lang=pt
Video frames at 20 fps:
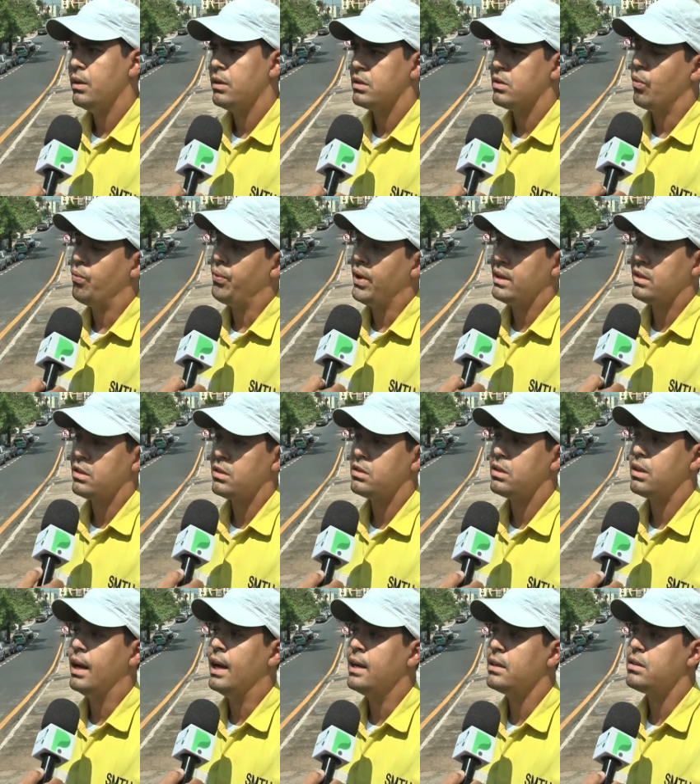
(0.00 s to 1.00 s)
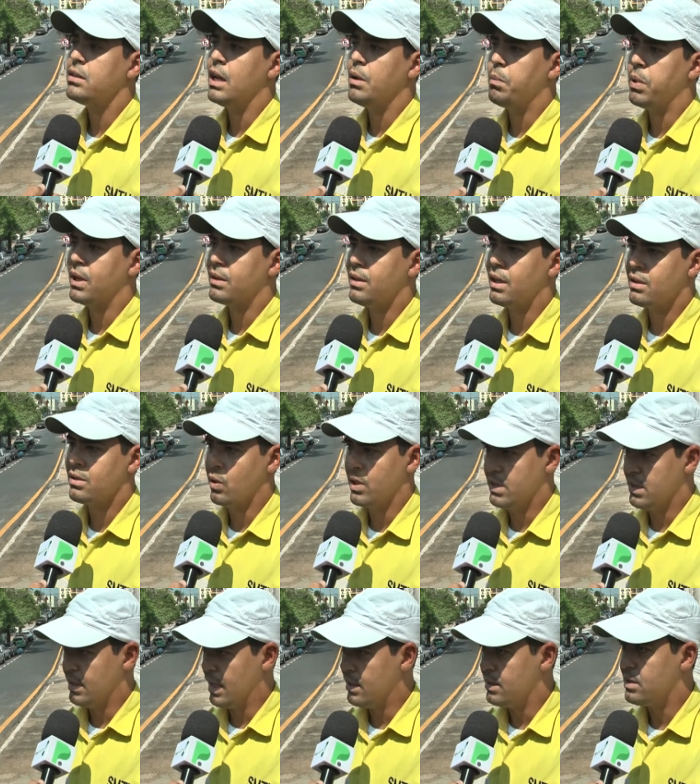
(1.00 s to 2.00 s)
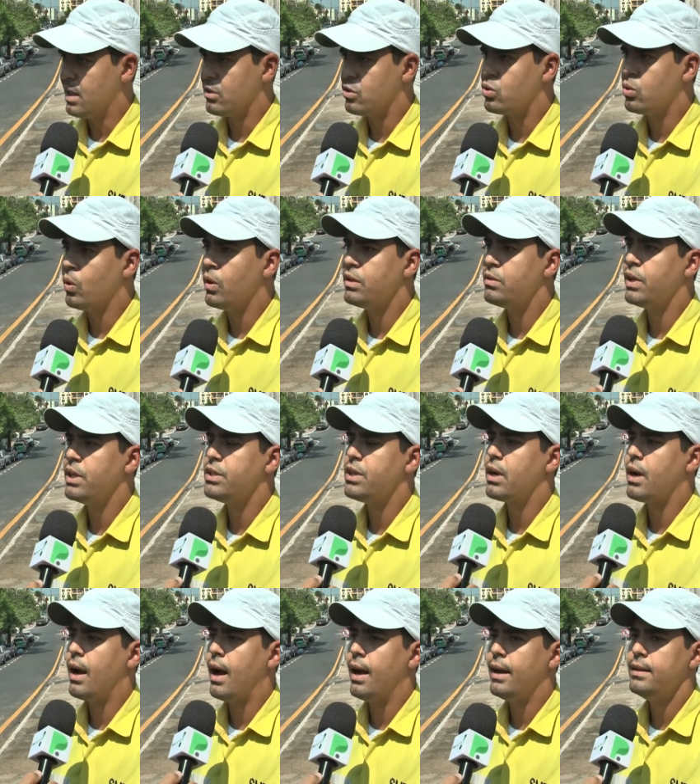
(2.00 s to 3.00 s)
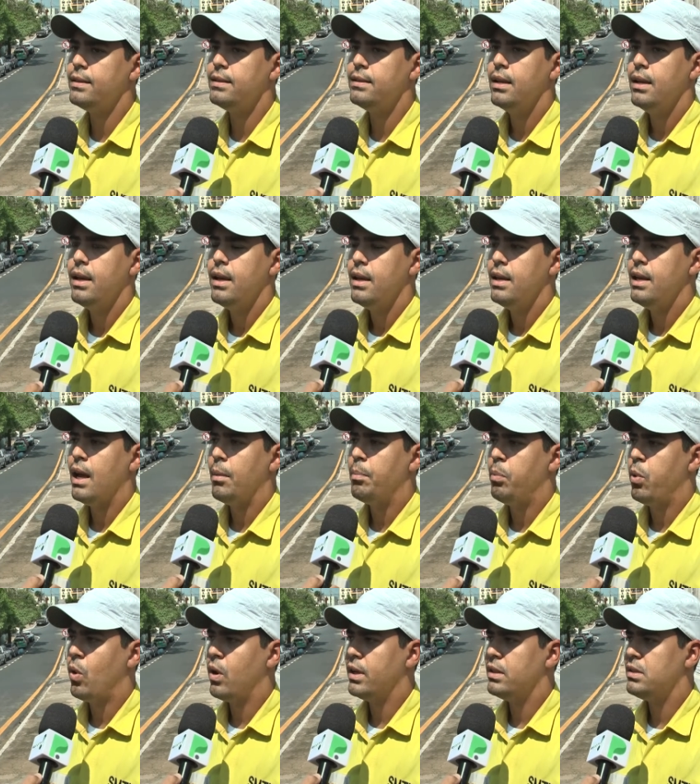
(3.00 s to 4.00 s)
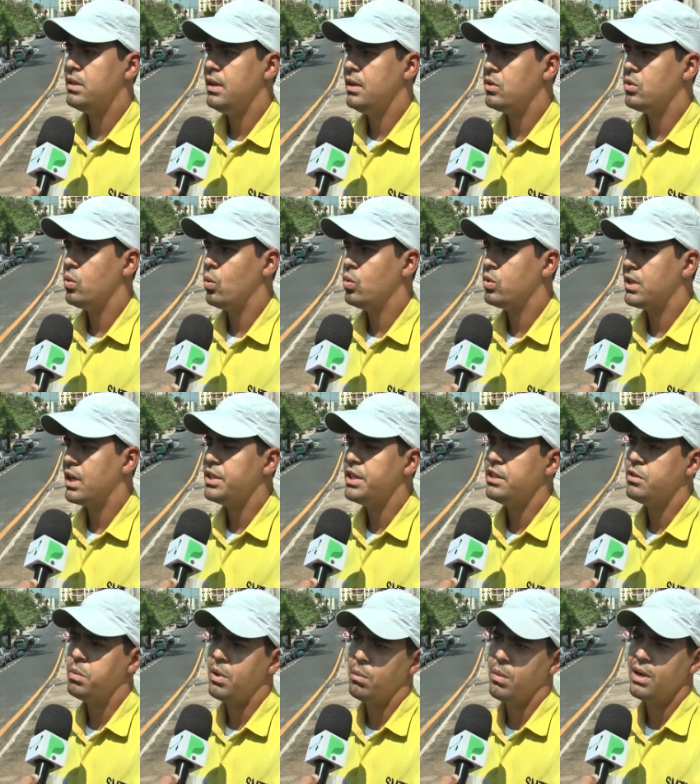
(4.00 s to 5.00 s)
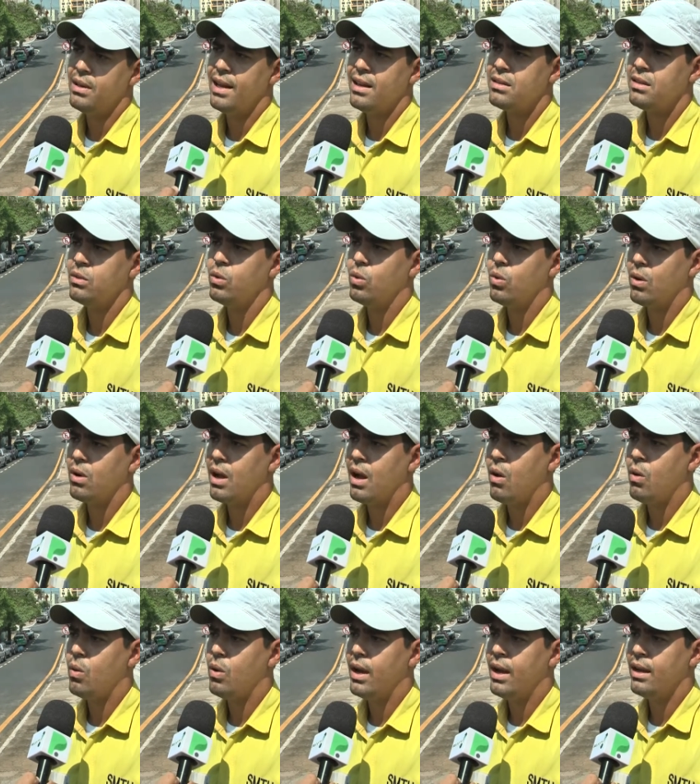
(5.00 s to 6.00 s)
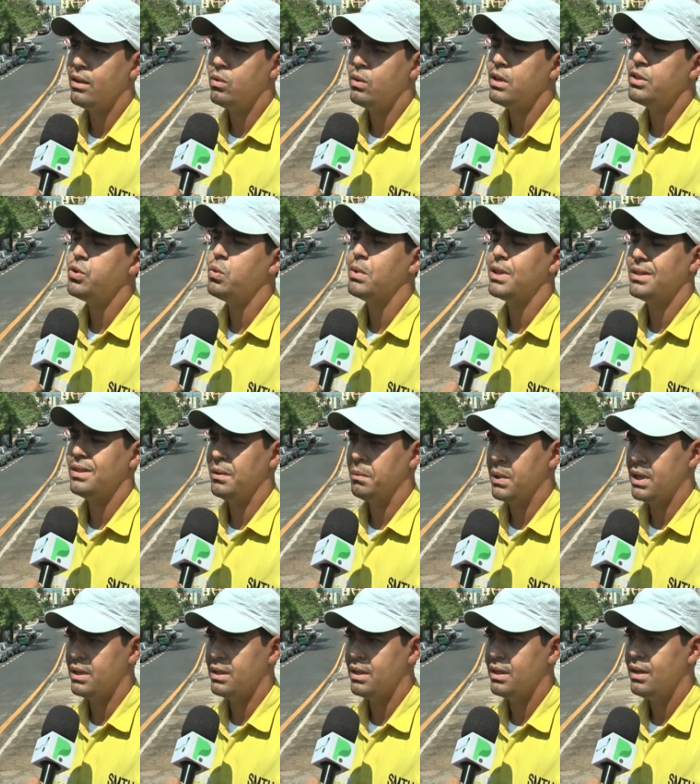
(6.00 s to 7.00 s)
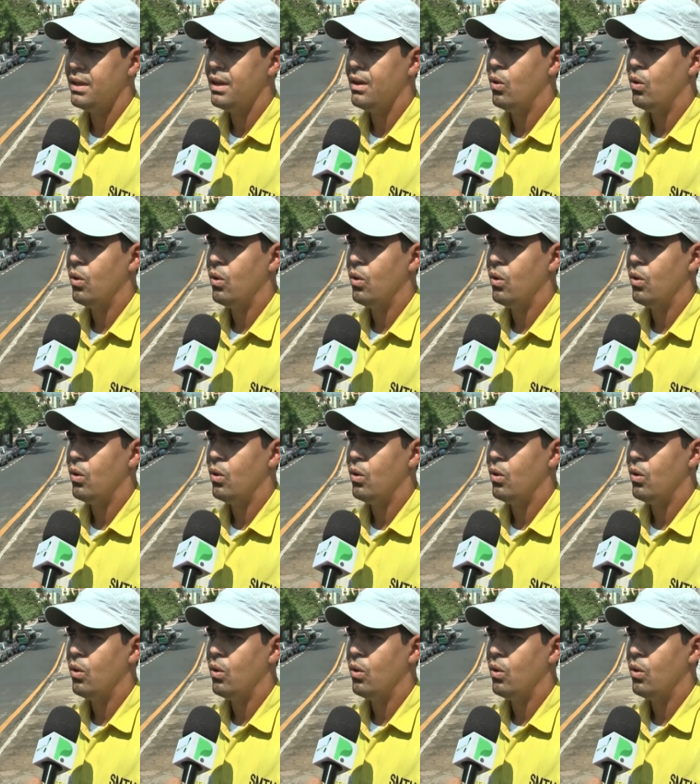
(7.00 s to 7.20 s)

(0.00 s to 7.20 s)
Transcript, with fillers: São feitas antes da implantação as sinalizações verticais e após isso os agentes permanecem no local é, durante uma semana,